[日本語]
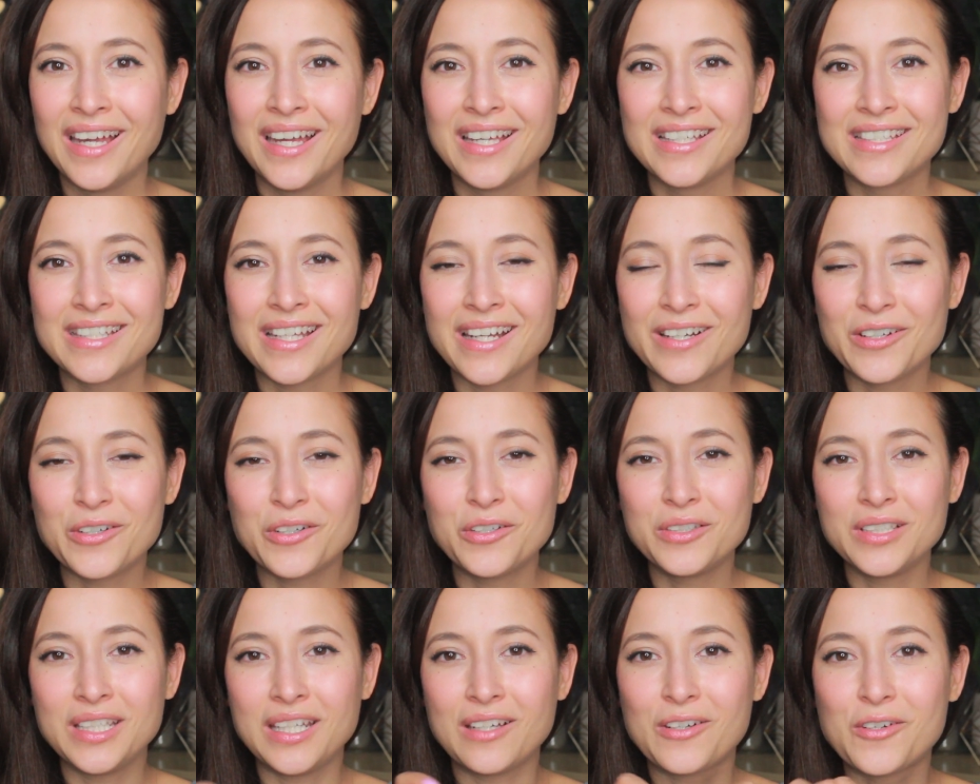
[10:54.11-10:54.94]
下の
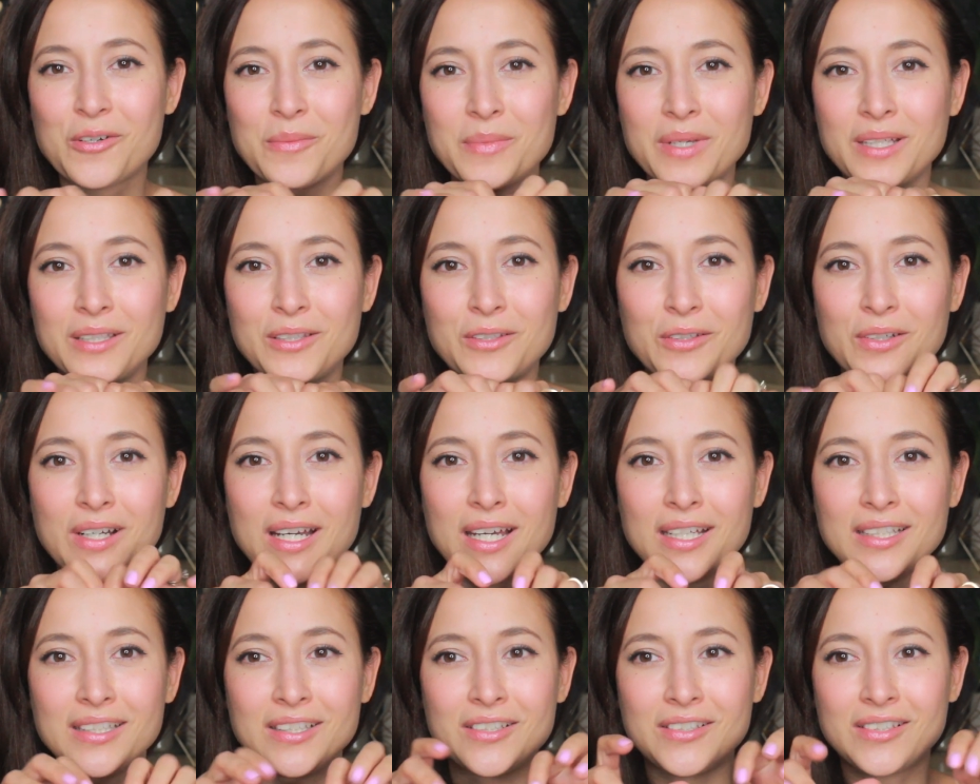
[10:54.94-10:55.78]
方にコメント
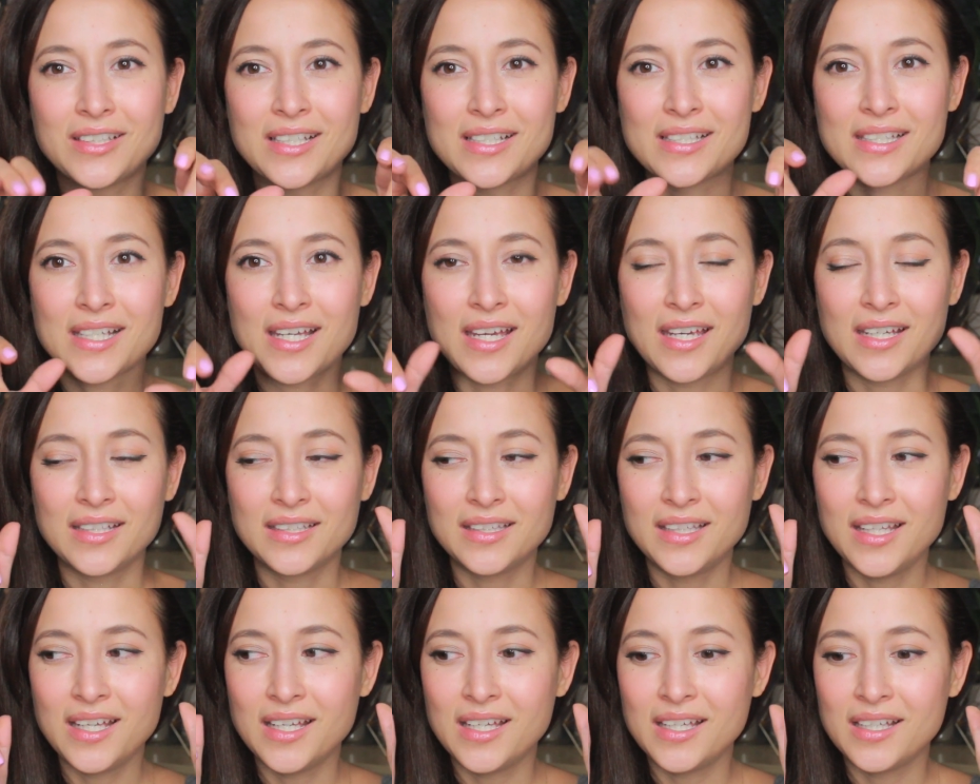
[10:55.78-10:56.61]
書いてください
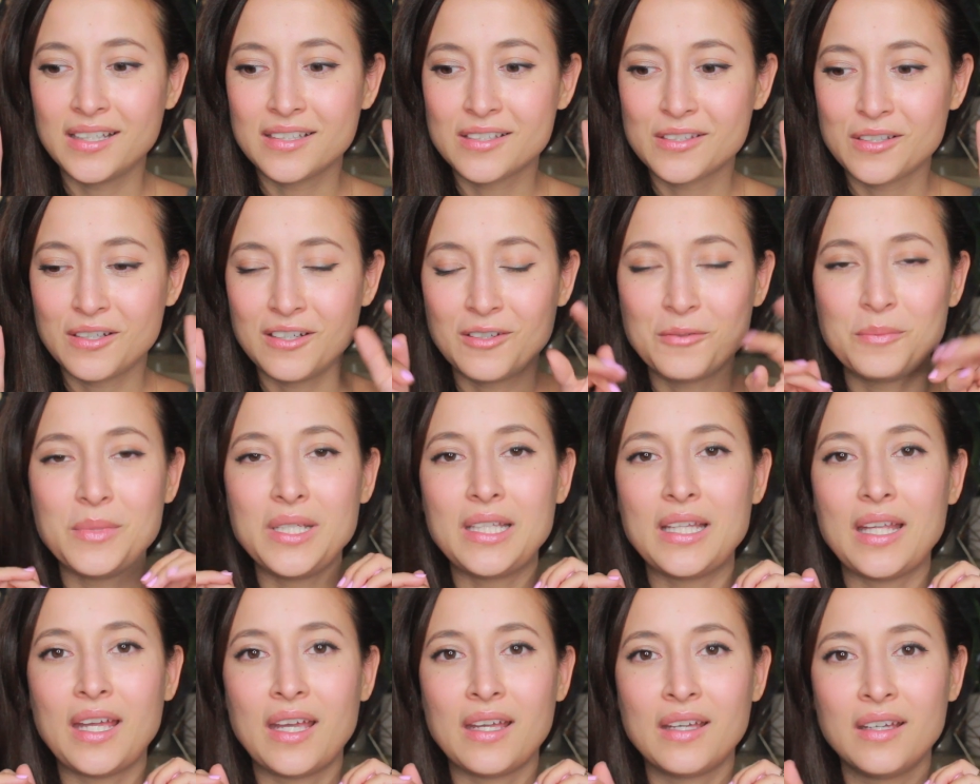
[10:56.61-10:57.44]
でそれを見
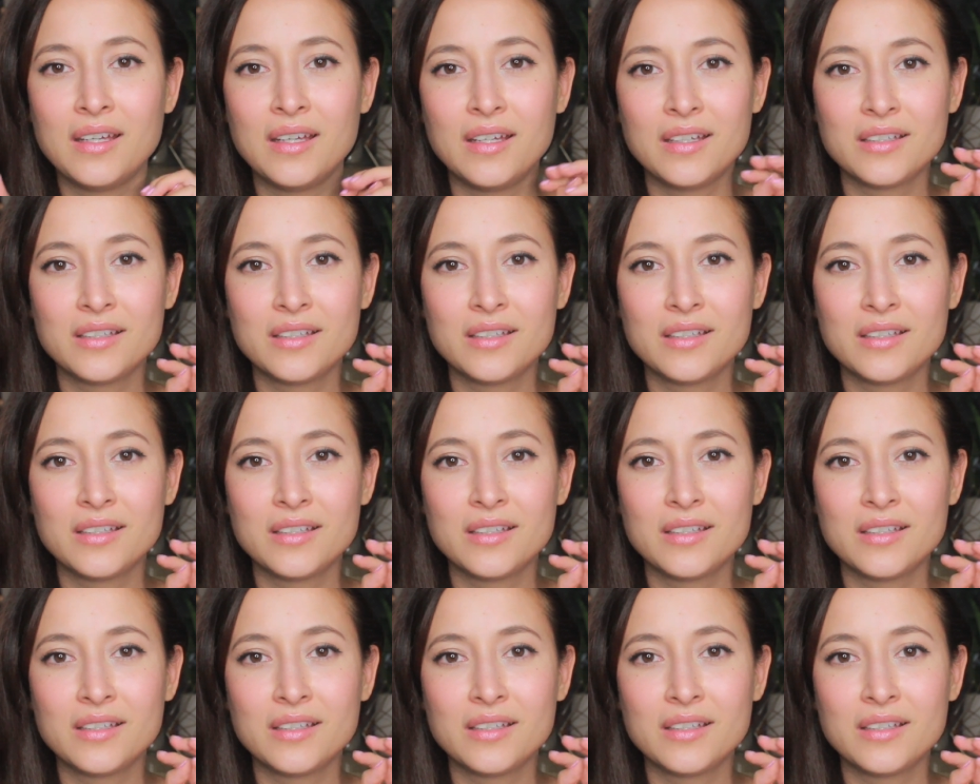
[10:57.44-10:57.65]
て